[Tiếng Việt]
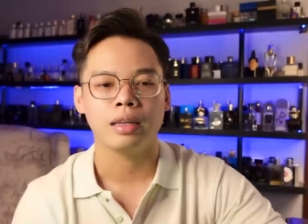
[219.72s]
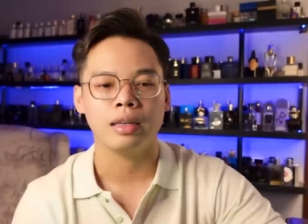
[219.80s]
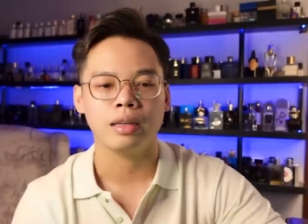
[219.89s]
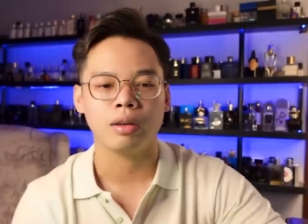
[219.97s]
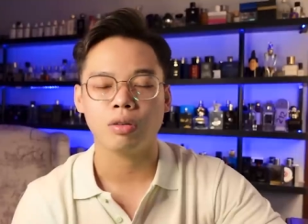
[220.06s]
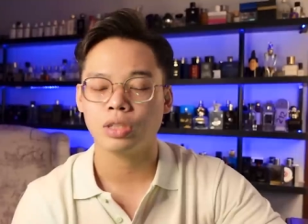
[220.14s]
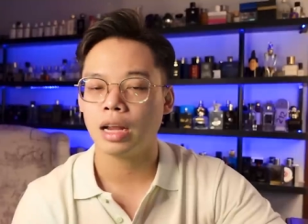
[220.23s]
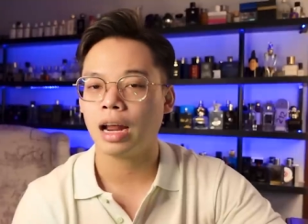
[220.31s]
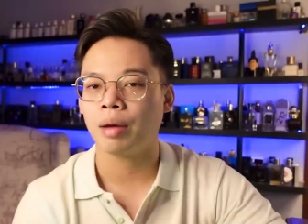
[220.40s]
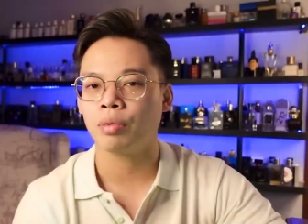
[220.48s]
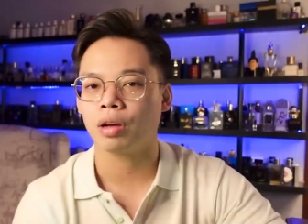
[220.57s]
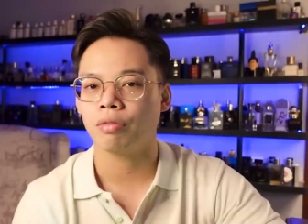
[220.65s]
thì nó sẽ
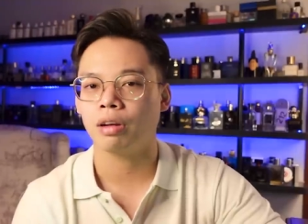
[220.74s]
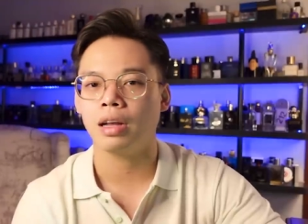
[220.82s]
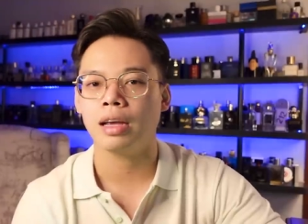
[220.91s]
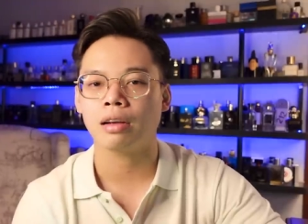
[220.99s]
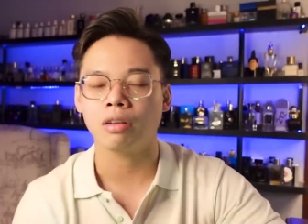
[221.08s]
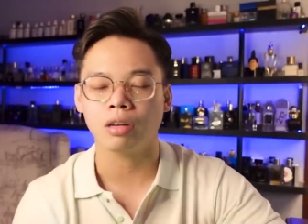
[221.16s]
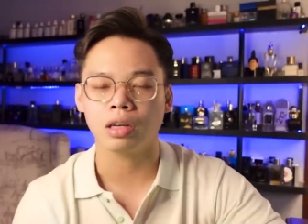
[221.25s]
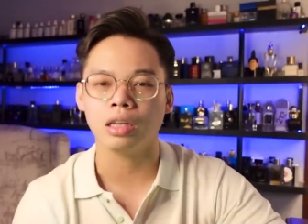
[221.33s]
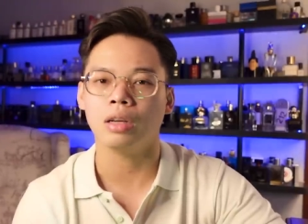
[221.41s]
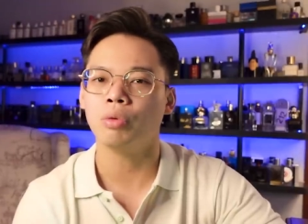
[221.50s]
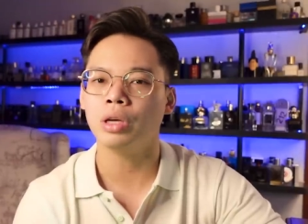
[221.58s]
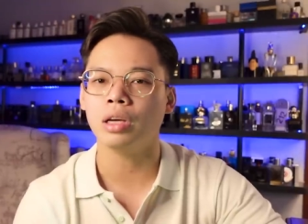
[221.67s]
làm cái vấn đề cực kỳ
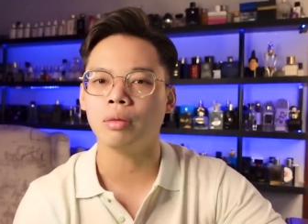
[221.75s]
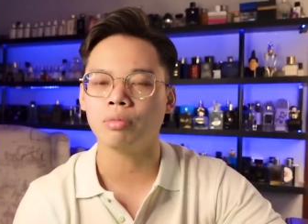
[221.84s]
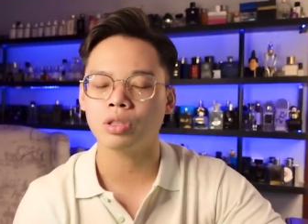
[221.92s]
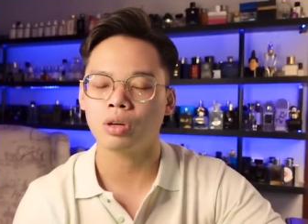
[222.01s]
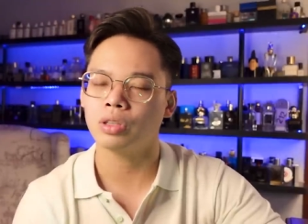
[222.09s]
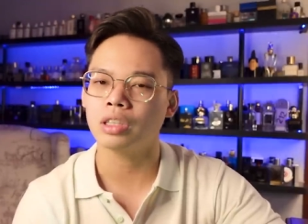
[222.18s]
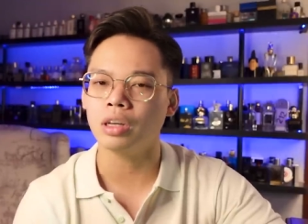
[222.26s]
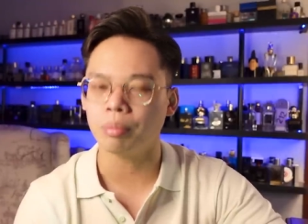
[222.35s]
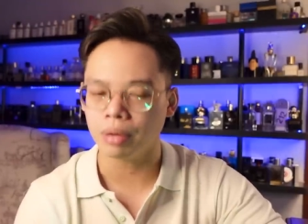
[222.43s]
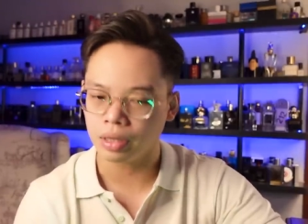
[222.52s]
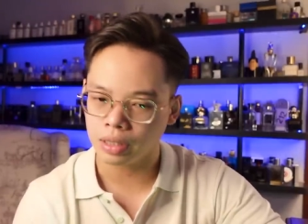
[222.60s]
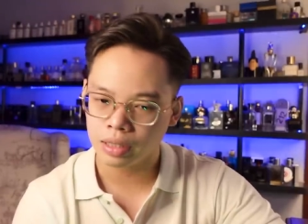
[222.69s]
nguy hiểm cho những người
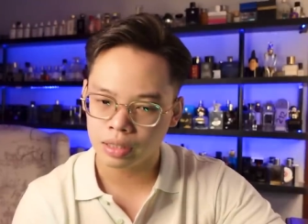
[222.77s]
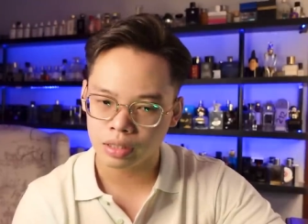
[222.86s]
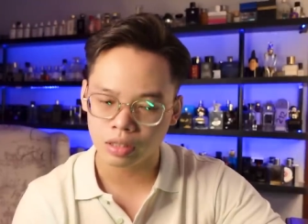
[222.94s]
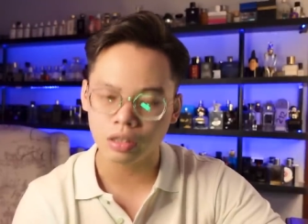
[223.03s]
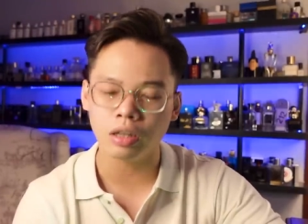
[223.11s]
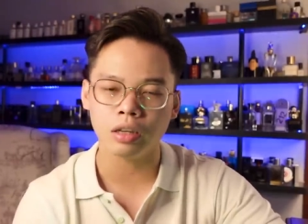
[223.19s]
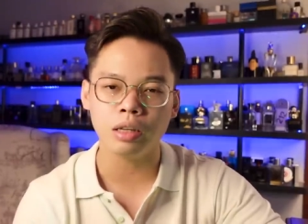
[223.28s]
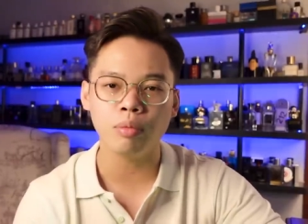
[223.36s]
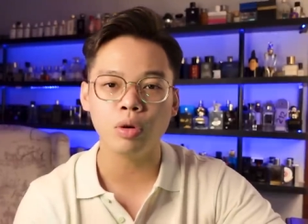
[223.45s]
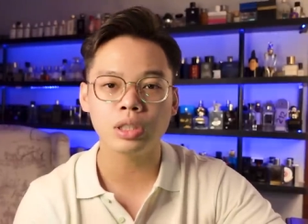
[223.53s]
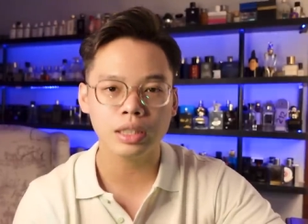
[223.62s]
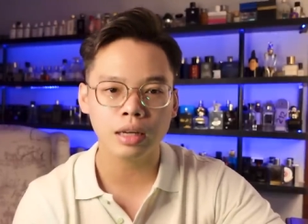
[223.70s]
mới những người đi
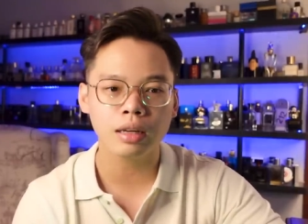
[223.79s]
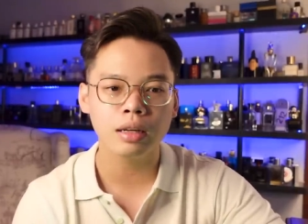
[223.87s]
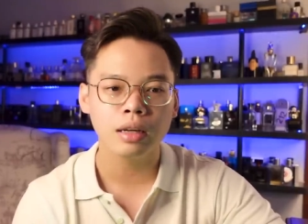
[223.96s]
mua chiết